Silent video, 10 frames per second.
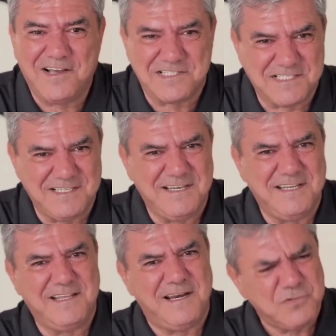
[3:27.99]

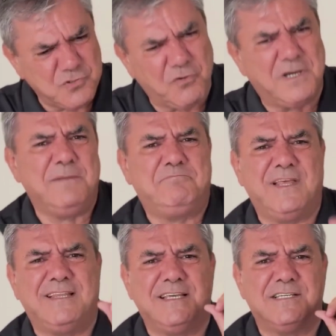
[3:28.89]
Aslında liderimiz o
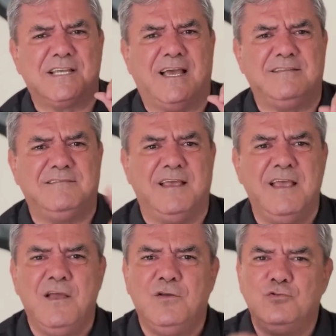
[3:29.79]
klipte de izah etti.